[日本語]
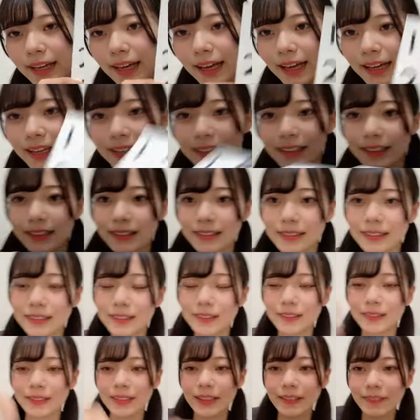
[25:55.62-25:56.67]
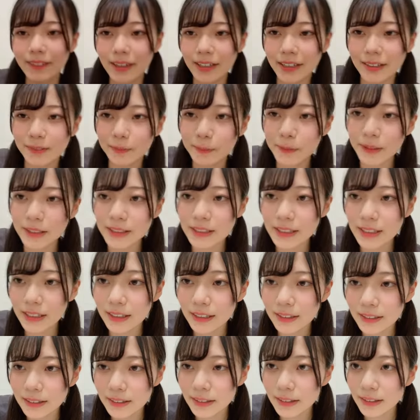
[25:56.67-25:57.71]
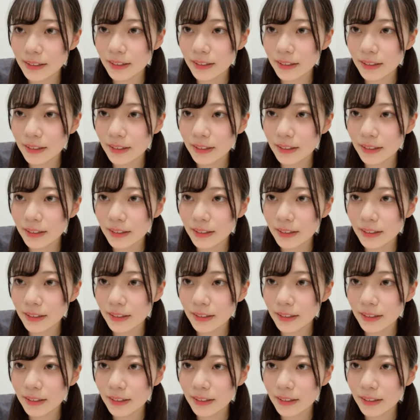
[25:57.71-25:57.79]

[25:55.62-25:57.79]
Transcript: はいそれでは皆さん